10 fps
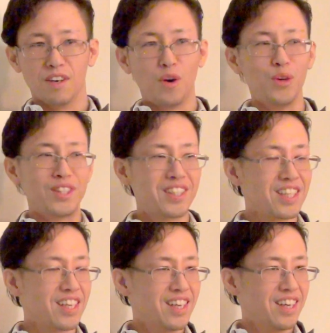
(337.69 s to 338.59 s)
こっ
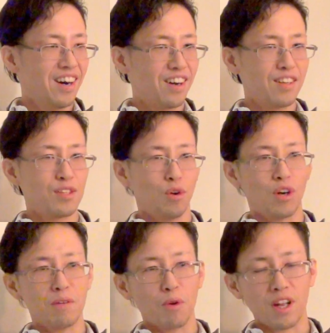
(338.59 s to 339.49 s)
ちあれですよ、お
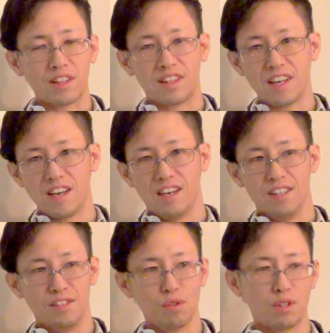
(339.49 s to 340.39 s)
金もらって
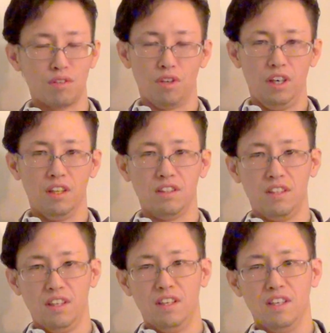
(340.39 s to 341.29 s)
調査とかやっ
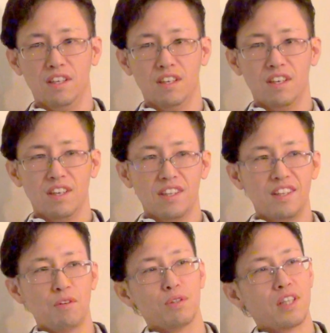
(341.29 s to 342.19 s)
て、
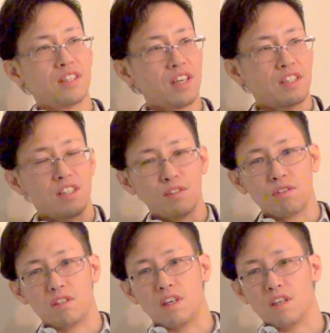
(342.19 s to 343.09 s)
で当然さ親
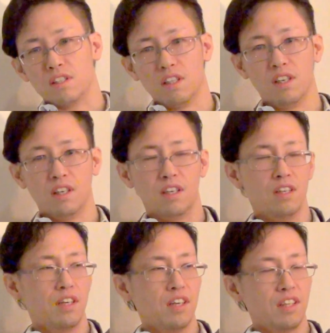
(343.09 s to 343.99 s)
族だからさ、
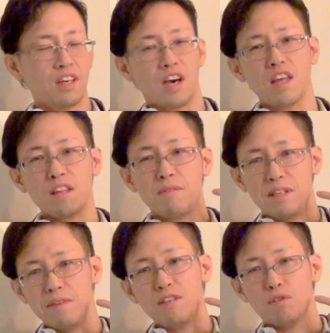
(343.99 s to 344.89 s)
なんか変な目
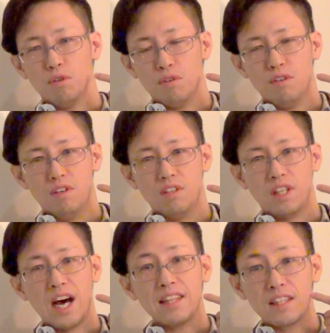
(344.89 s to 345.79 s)
で見るの、
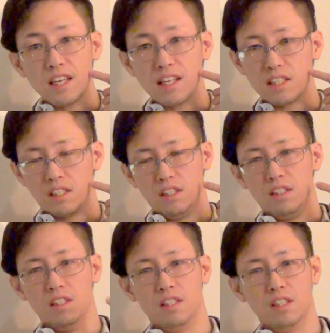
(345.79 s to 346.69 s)
探偵だし。